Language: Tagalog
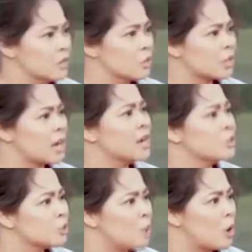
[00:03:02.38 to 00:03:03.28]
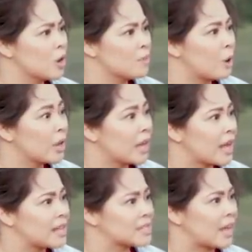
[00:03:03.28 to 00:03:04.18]
O talagang gusto mo akong ibukin kay
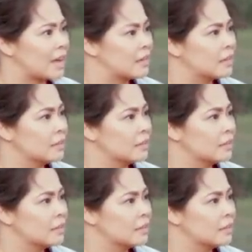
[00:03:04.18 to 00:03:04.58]
Elsa?